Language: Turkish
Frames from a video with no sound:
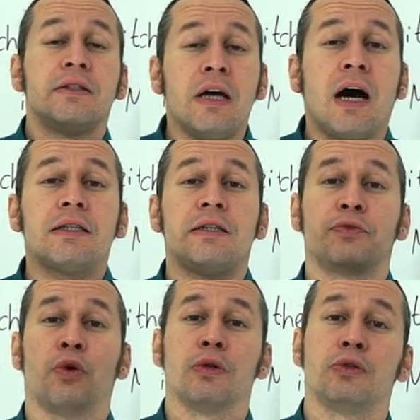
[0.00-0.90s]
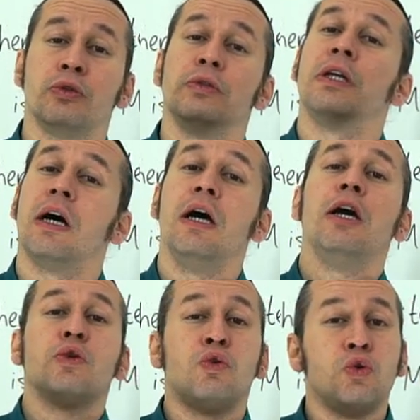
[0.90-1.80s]
Datif olduğunda
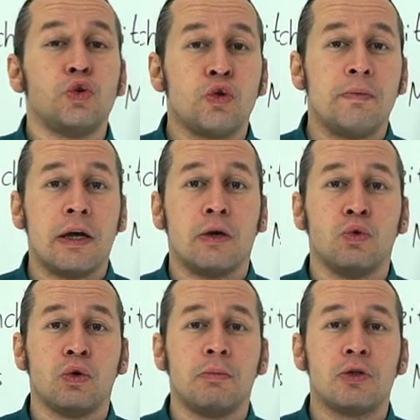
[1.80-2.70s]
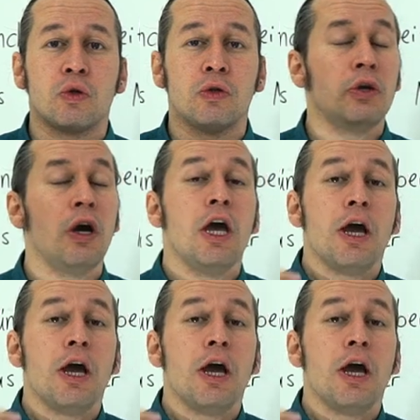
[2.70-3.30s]
dönüşüme uğramış oluyor.